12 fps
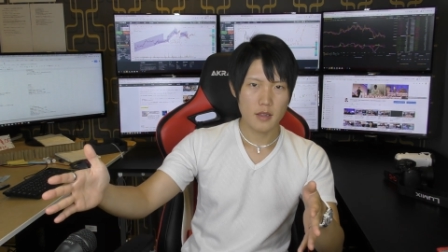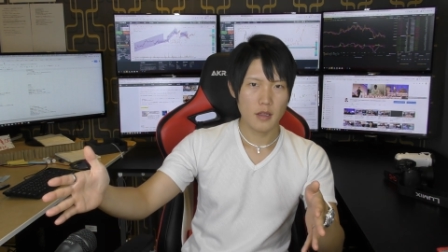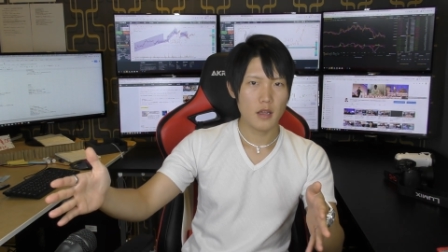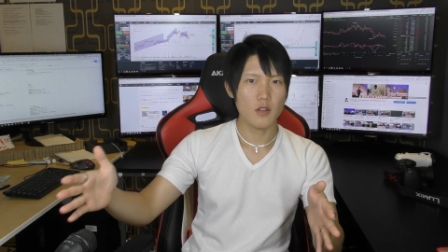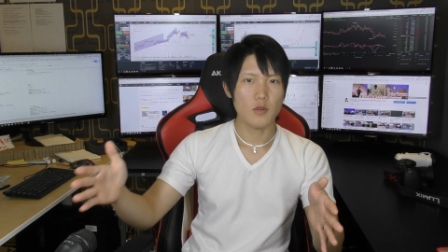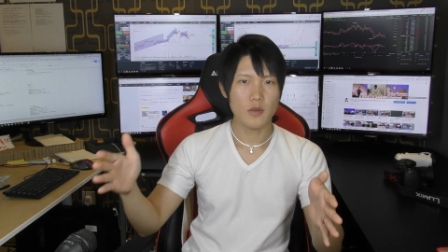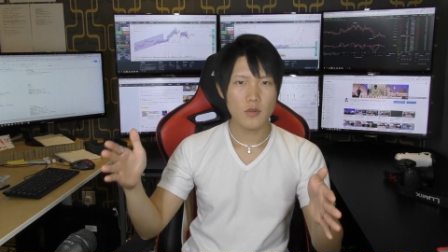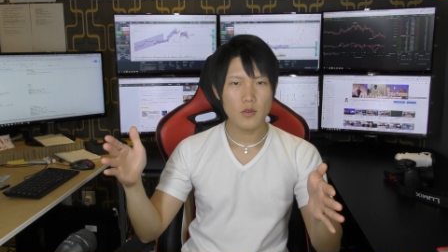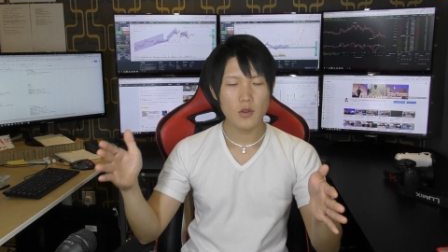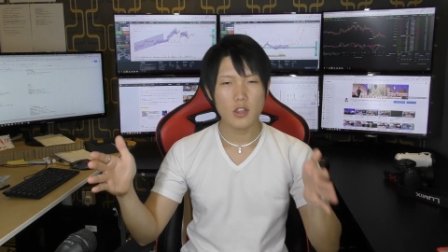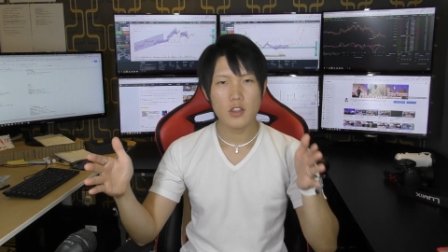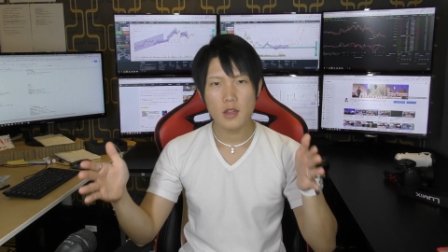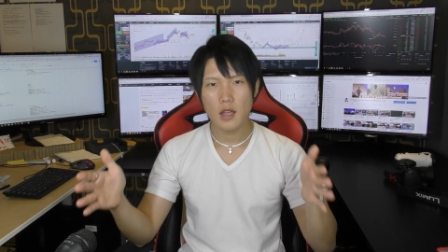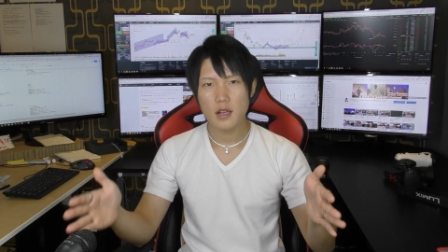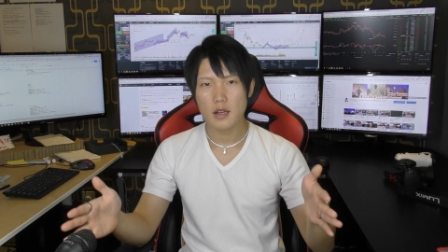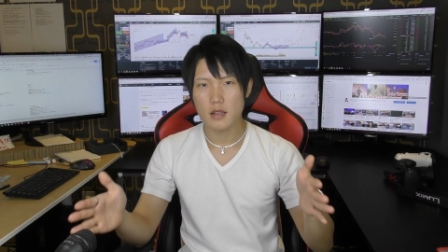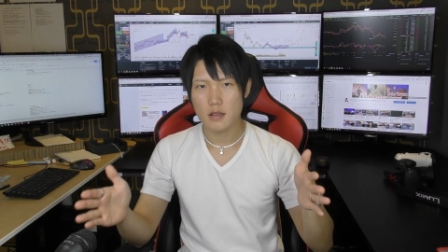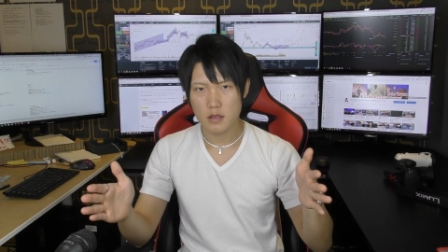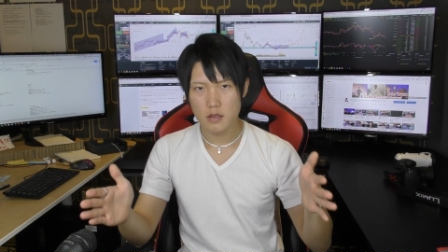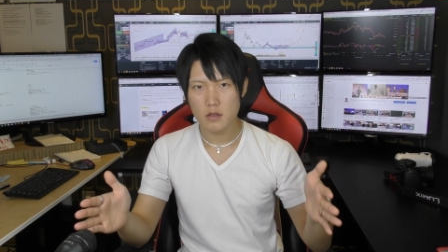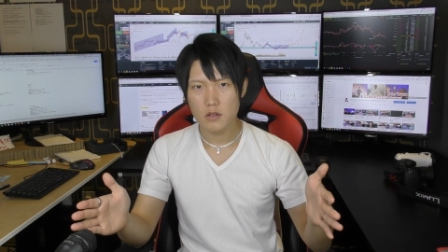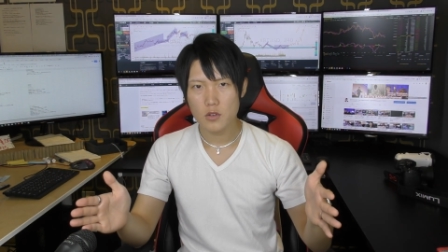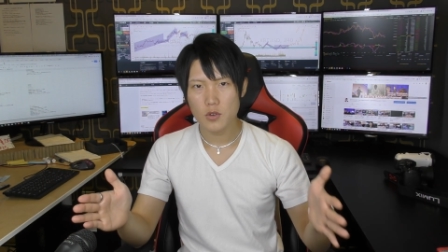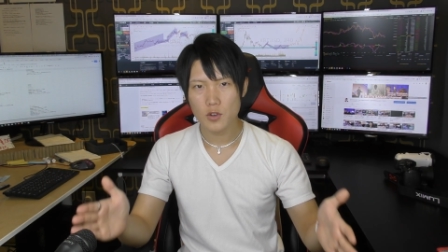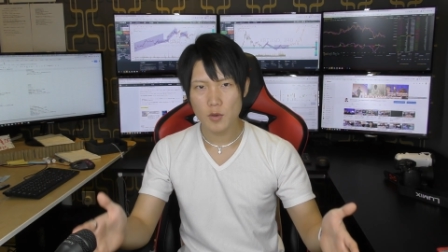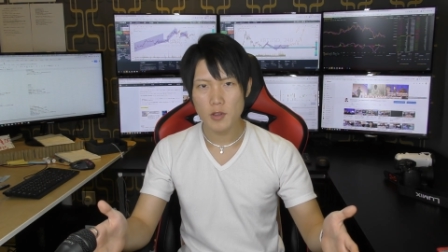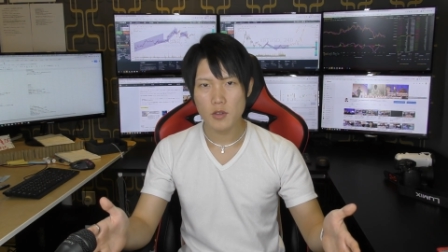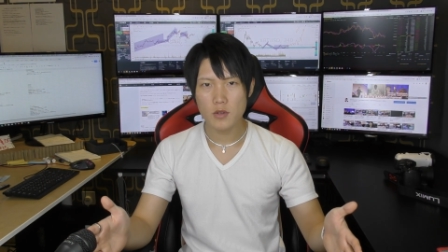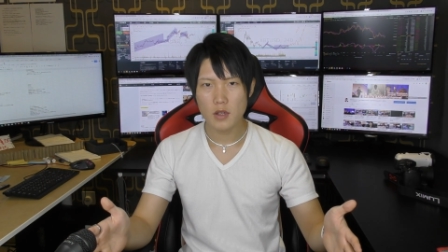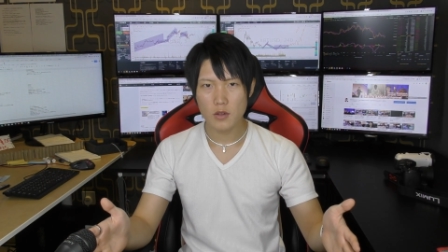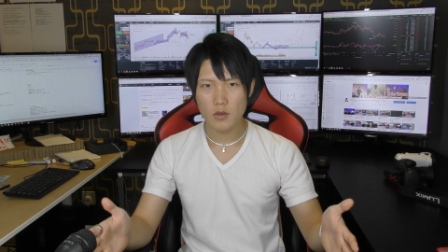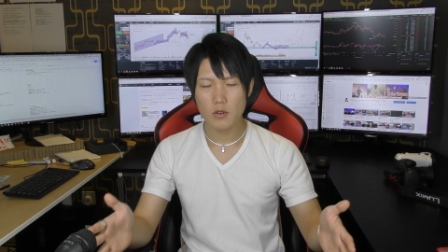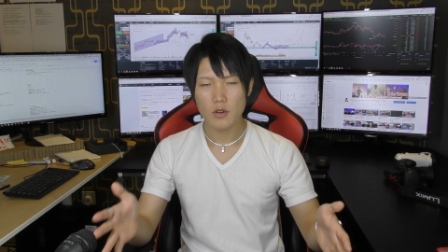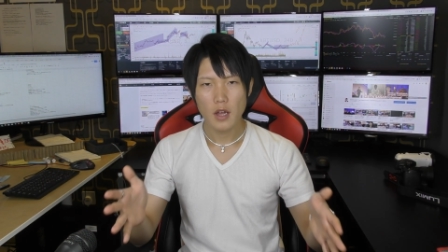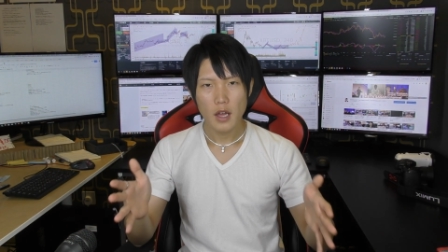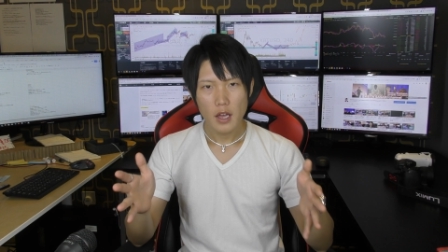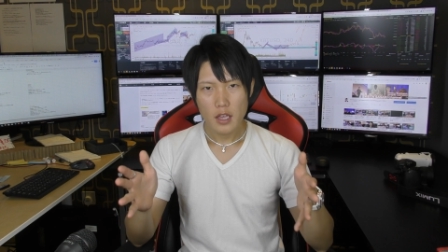だけどその1年間ずっと含み損だと、